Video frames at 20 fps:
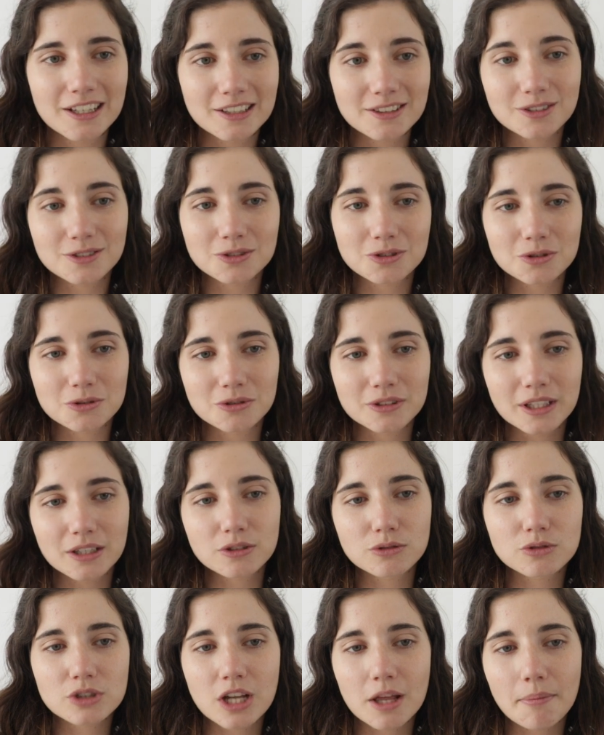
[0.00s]
30 secondes, ah,
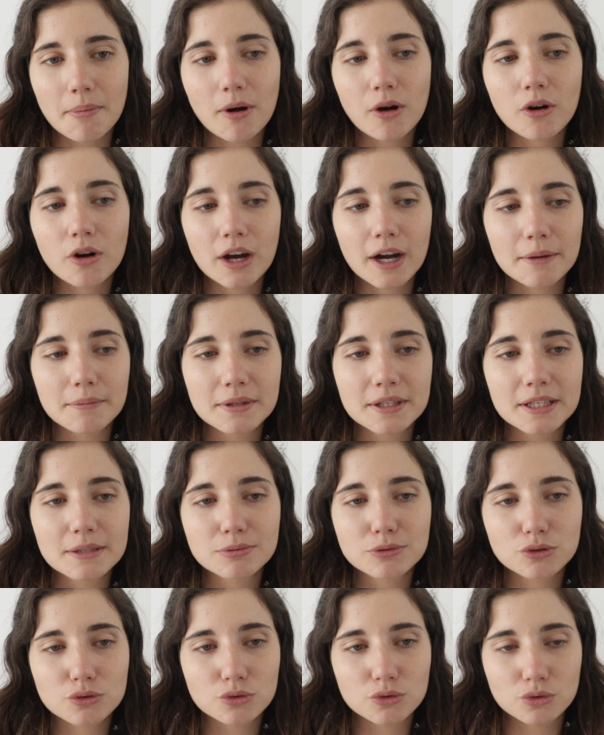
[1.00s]
donc je l'avais pas encore habillée
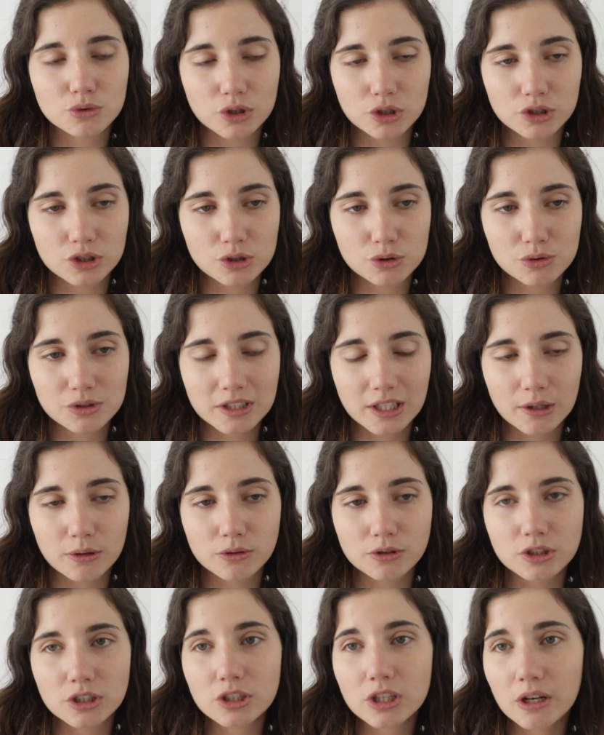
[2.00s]
parce qu'elle était juste à
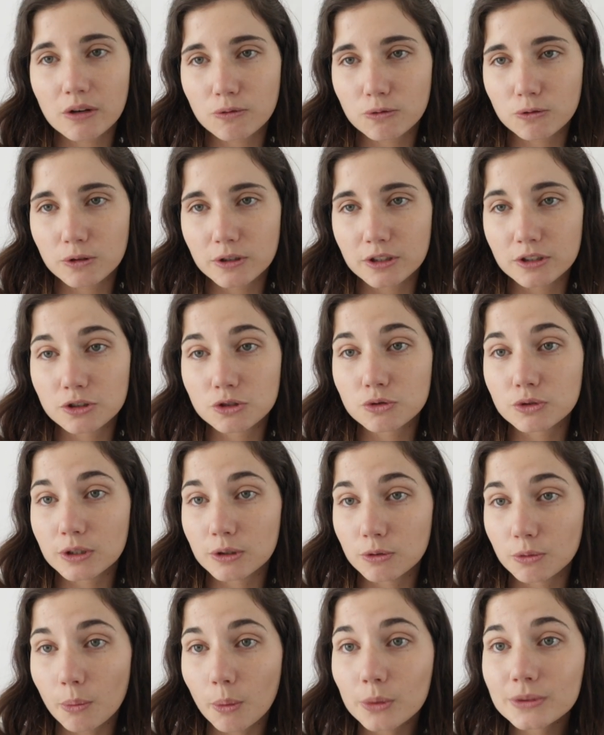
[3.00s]
côté. Elle voulait, je voulais
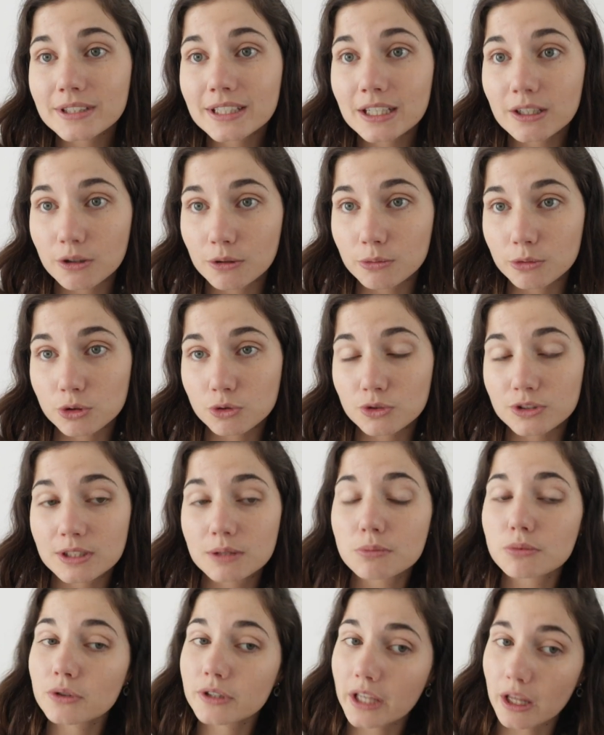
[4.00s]
lui montrer comment je
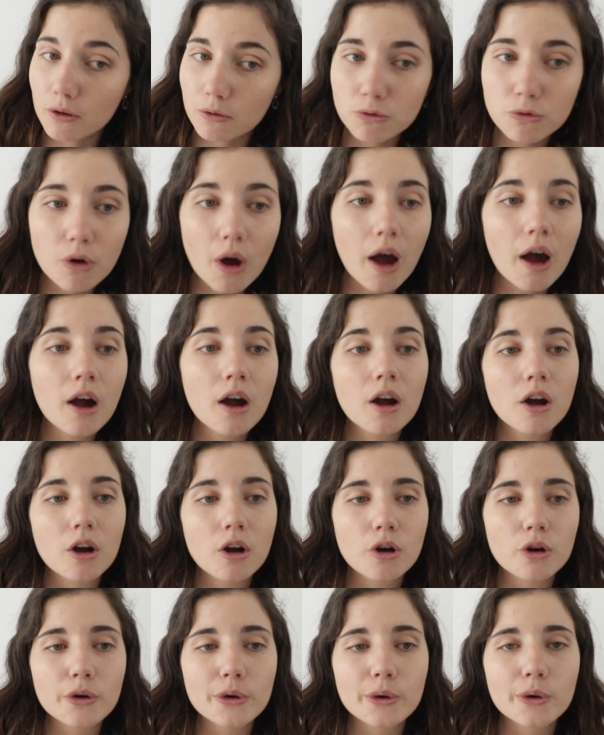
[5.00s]
faisais pour qu'elle voit
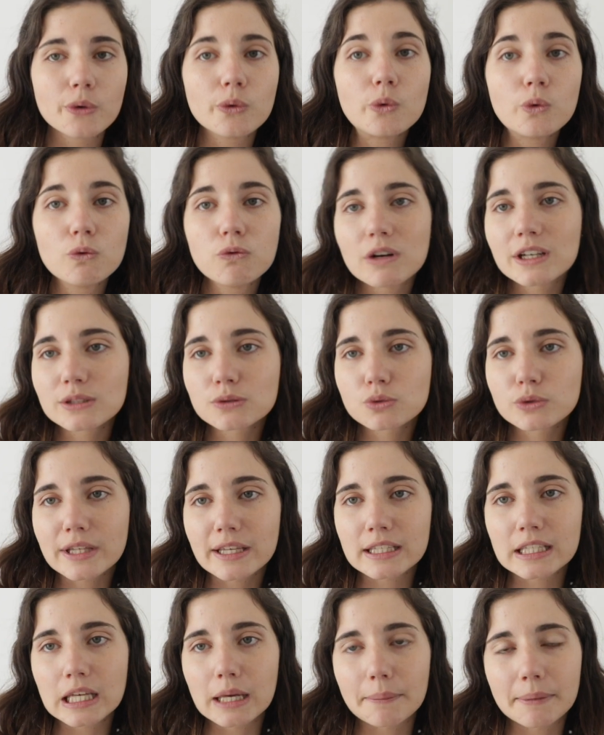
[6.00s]
euh, où va son
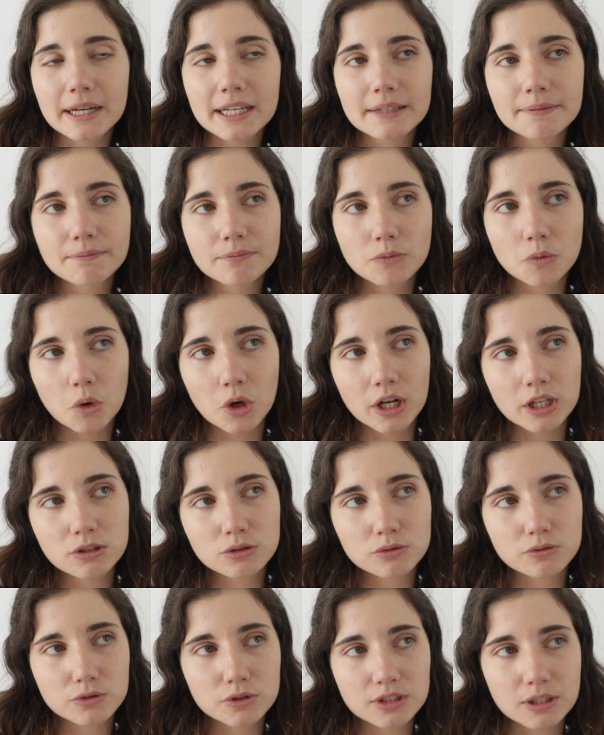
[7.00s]
caca après. Voilà, je
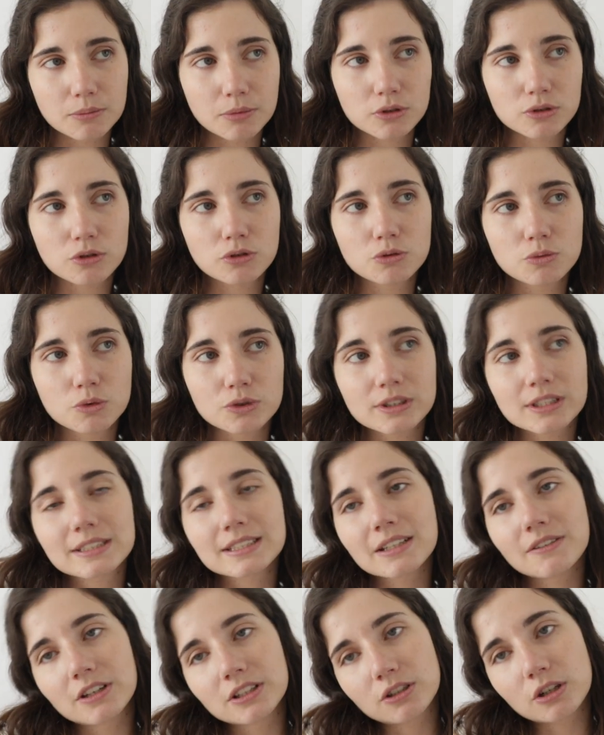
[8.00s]
trouve que c'est important de lui montrer que
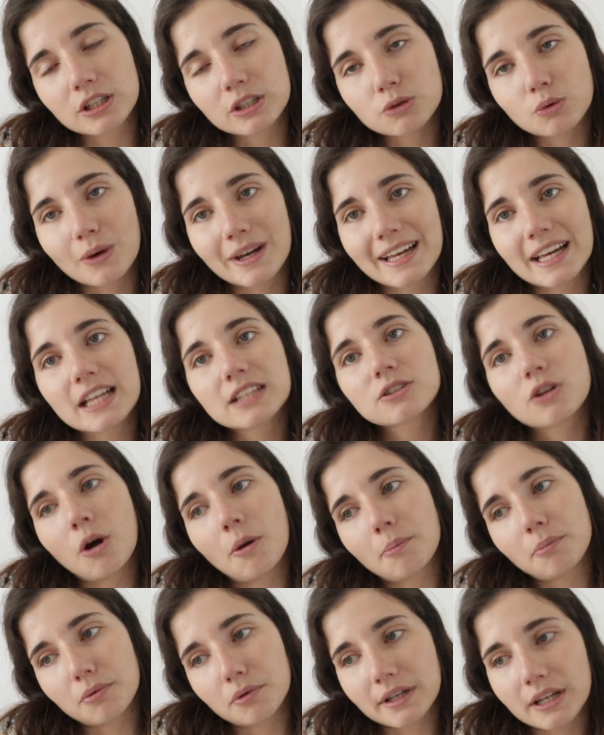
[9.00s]
ça va dans les toilettes,
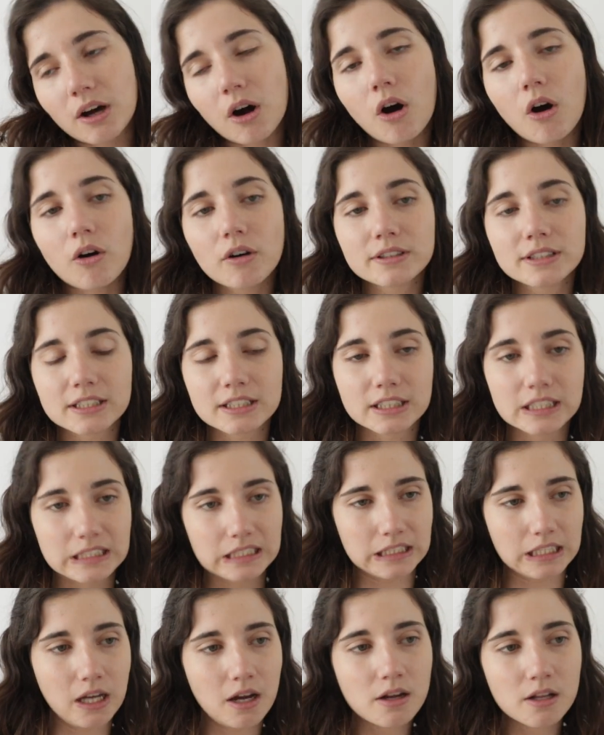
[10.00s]
comme pour les grands,
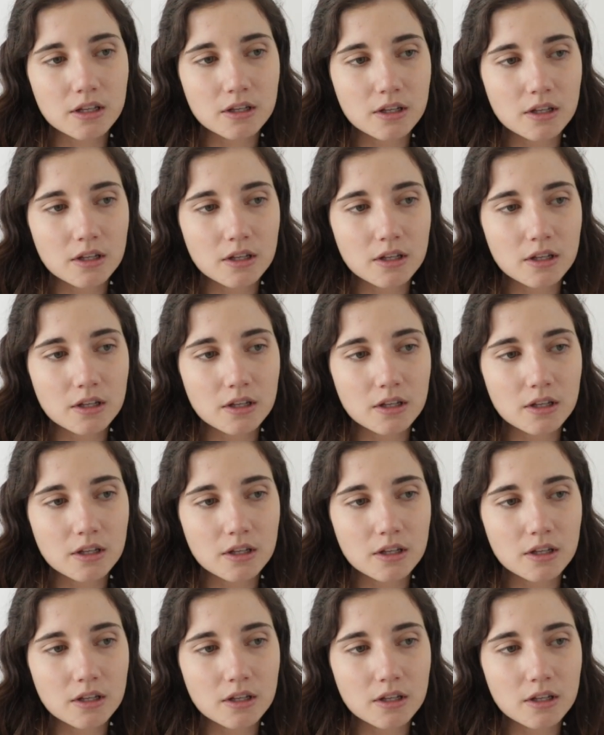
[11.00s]
nanana.